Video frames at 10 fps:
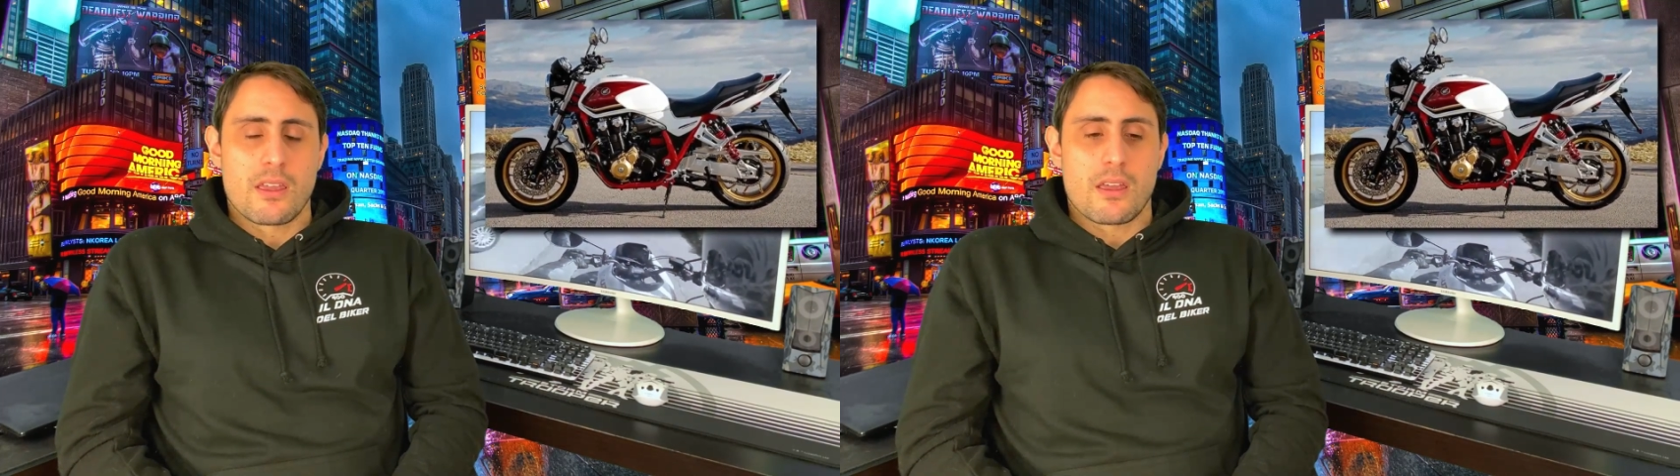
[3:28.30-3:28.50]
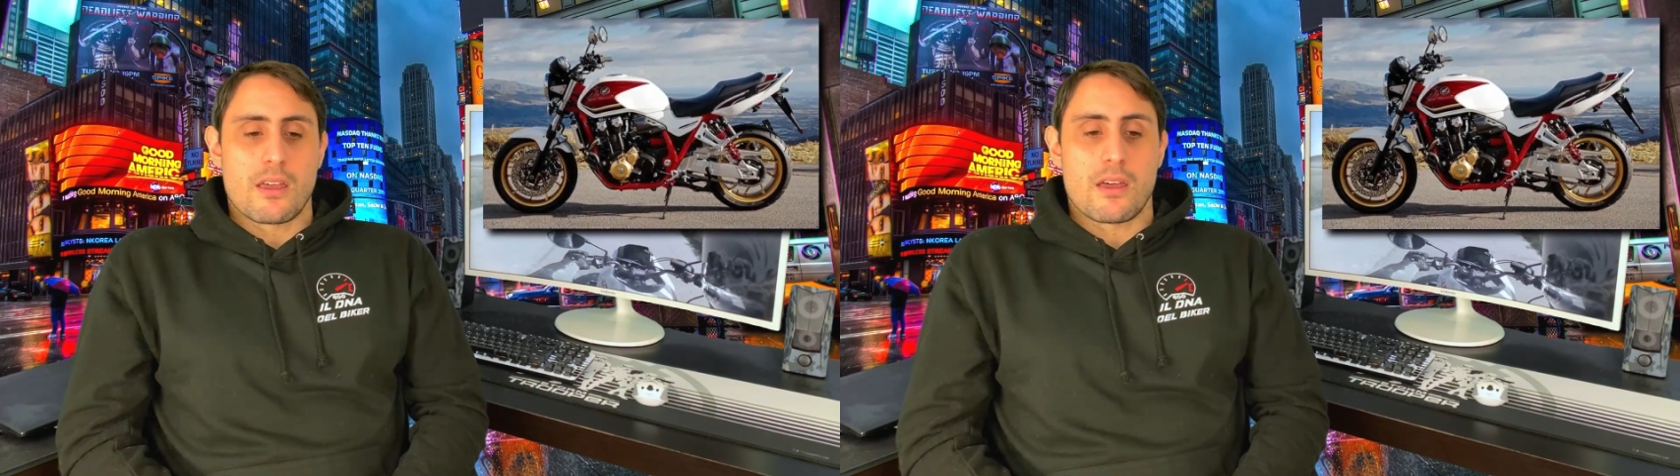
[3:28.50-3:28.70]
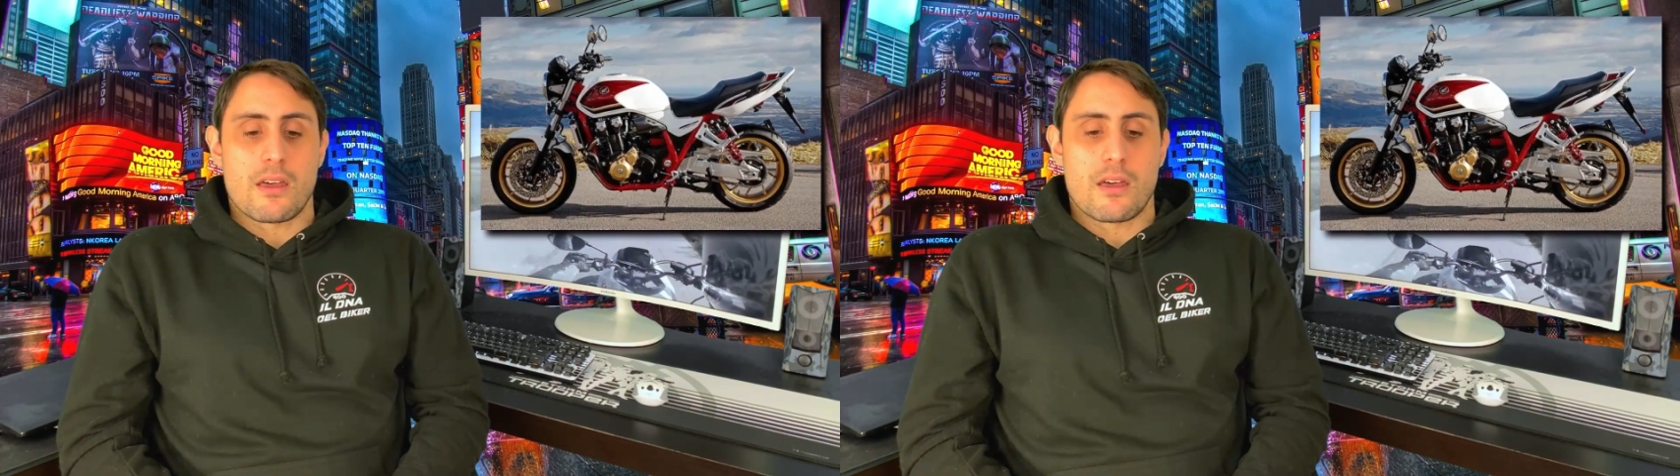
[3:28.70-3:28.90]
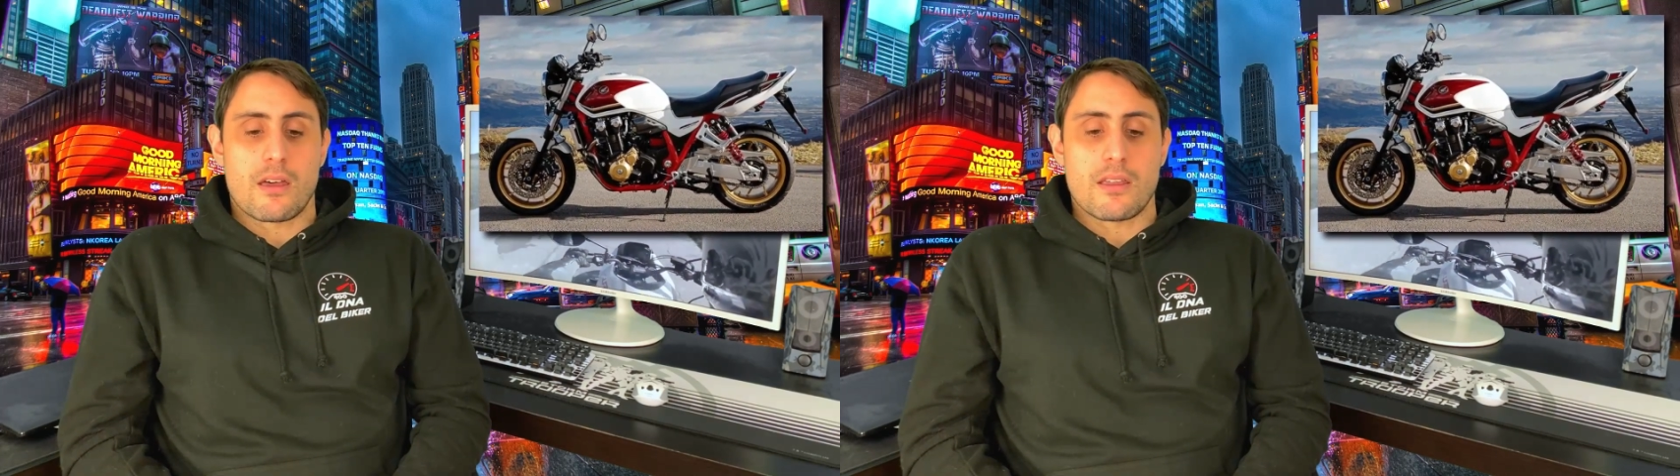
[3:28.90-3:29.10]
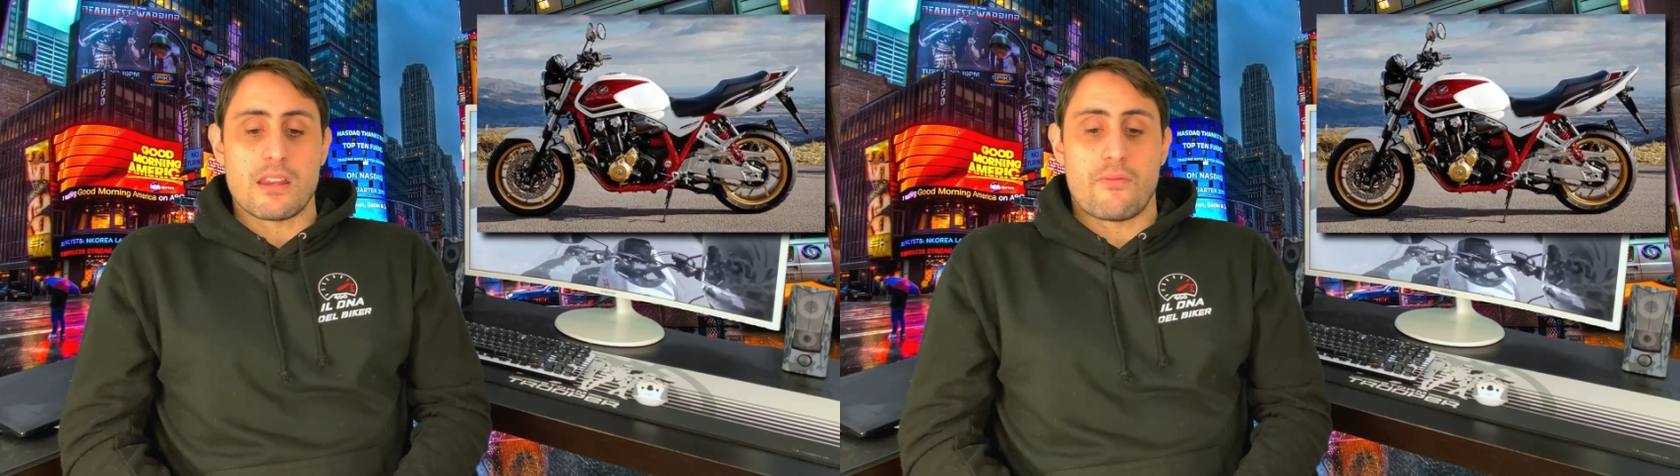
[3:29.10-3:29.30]

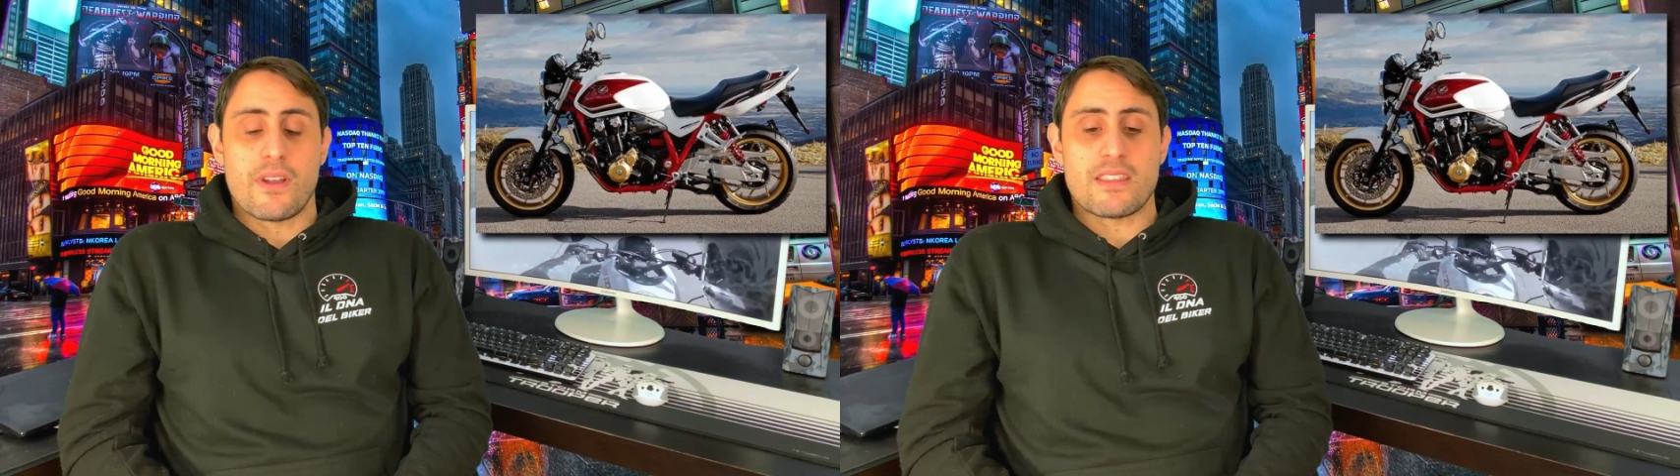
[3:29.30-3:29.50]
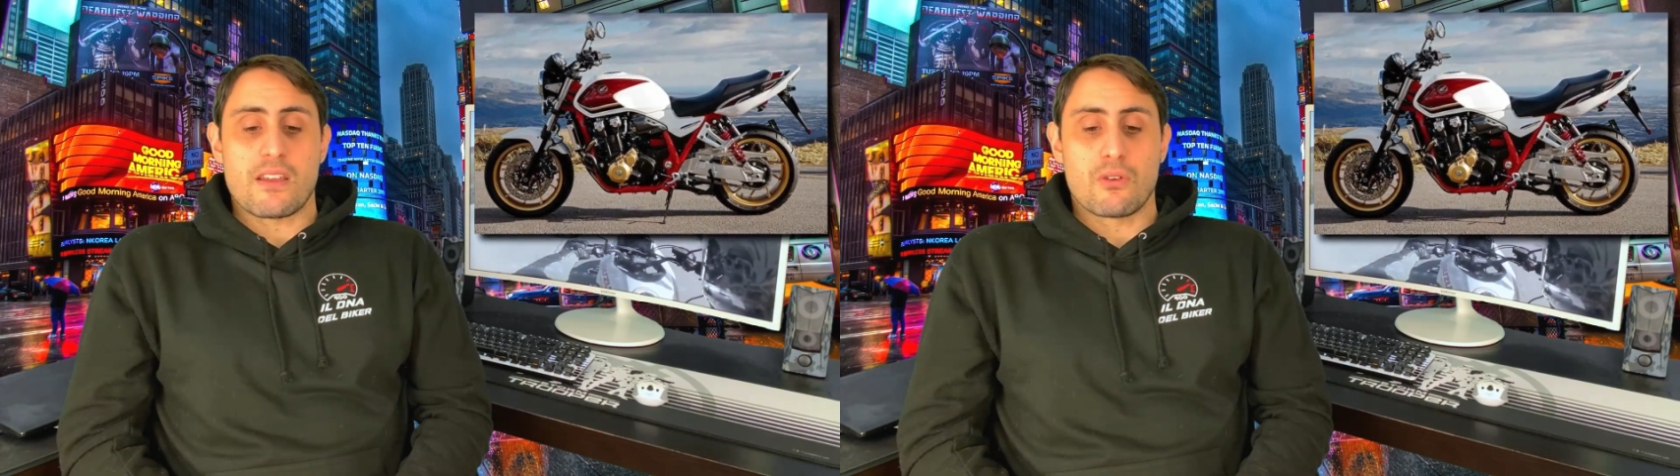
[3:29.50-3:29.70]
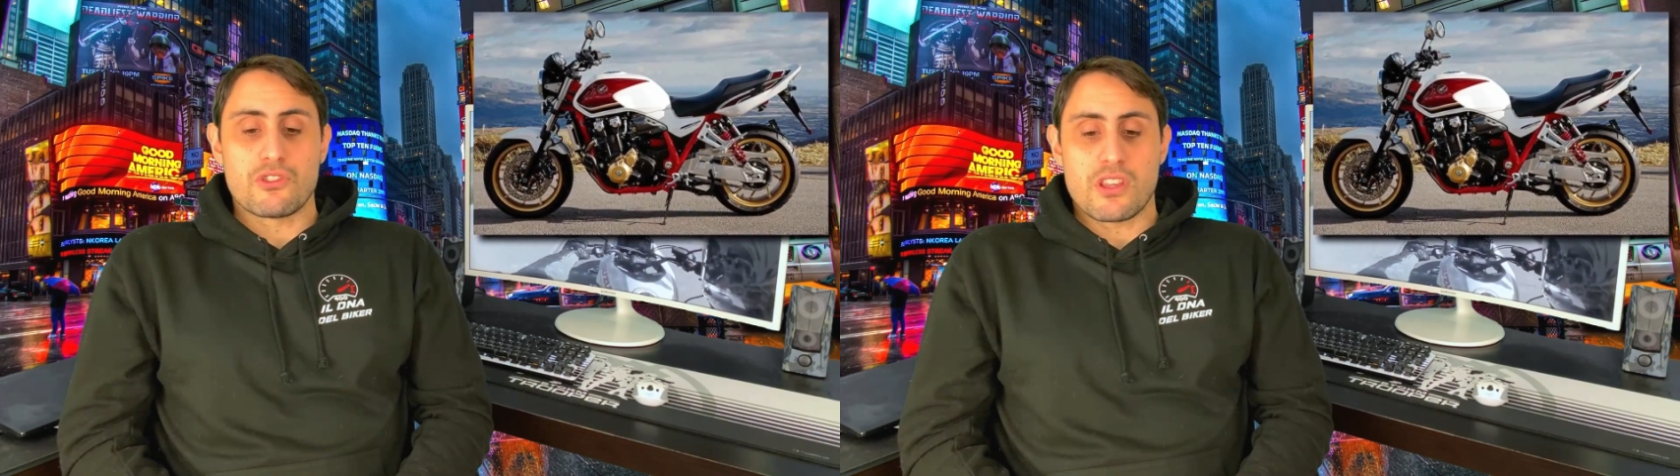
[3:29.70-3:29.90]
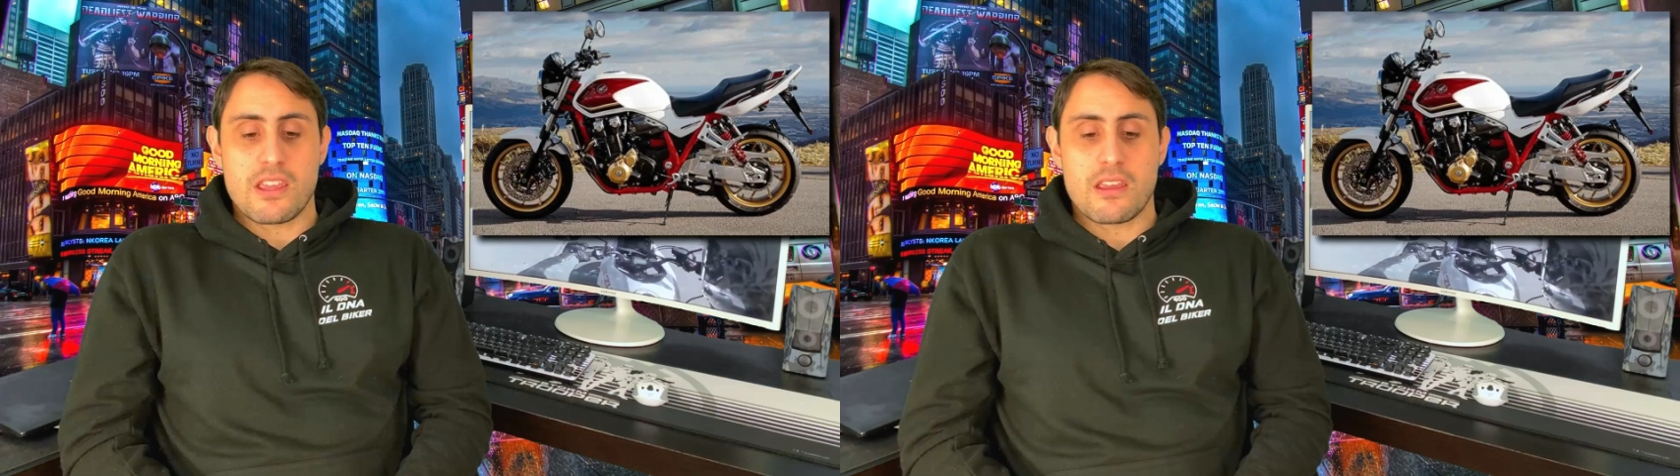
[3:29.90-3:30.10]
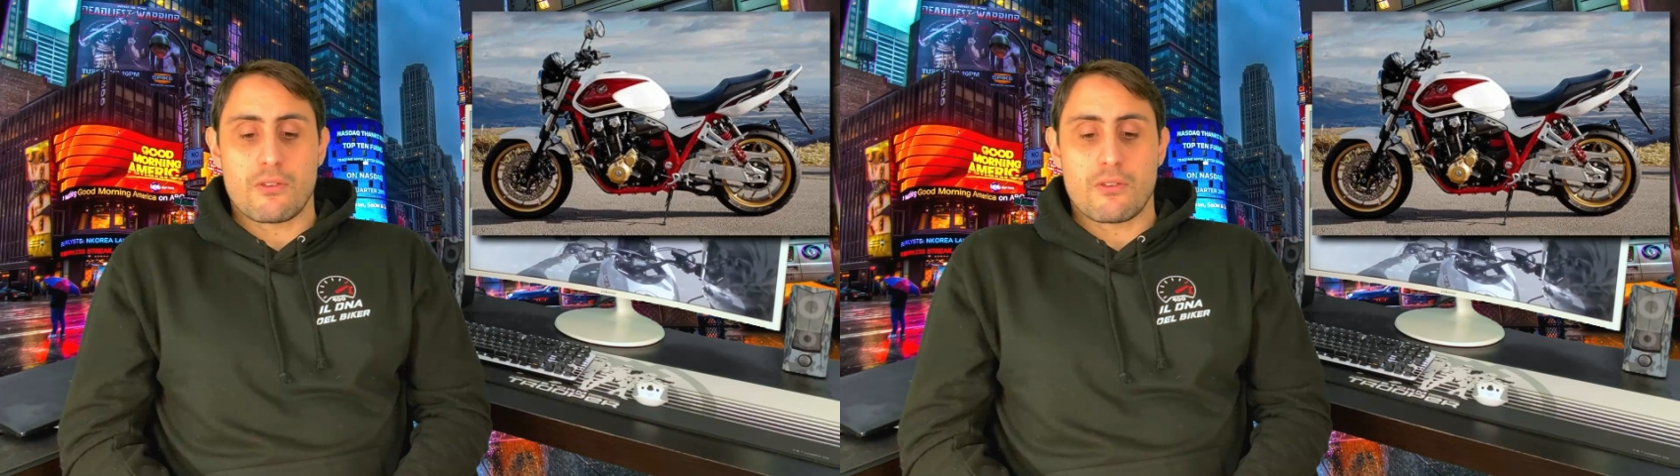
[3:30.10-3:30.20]
Uh, in effetti è così,